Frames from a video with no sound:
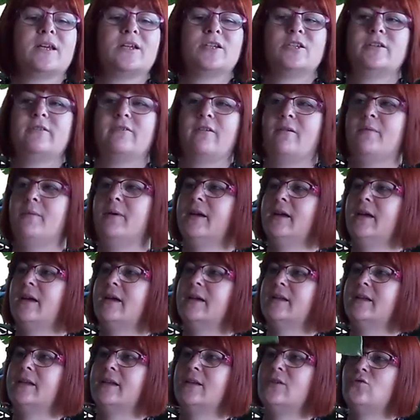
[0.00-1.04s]
J'ai vraiment
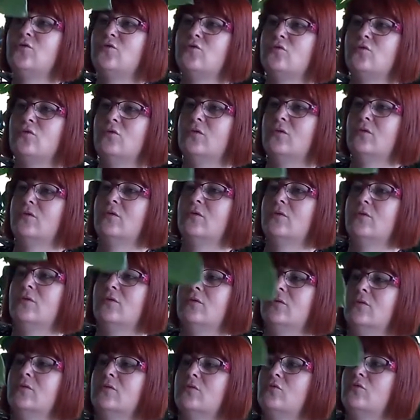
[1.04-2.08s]
craqué sur,
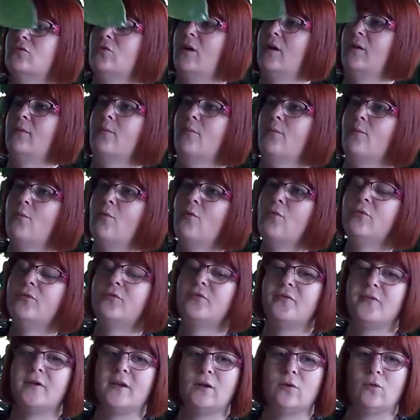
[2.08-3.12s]
euh, sur un beau
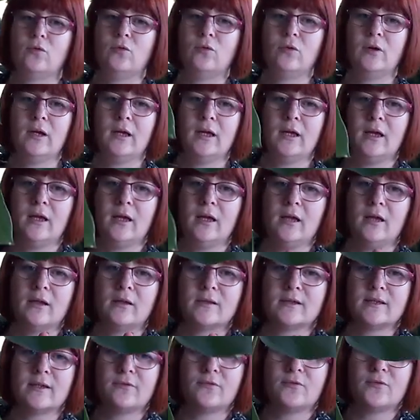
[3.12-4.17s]
filot
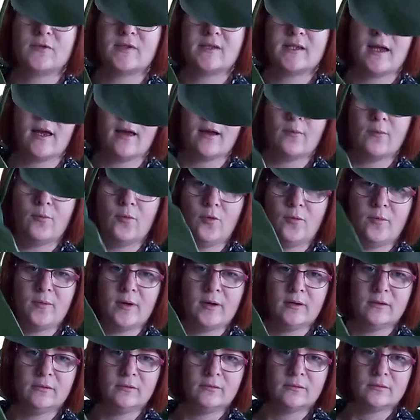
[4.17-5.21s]
Ça faisait un
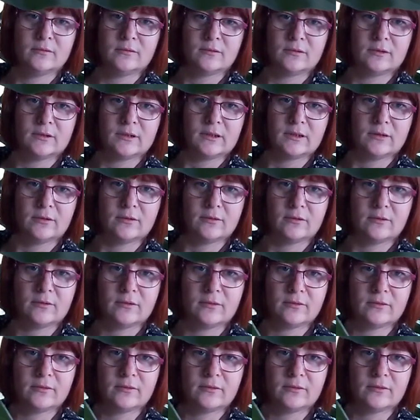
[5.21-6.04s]
moment. Alors,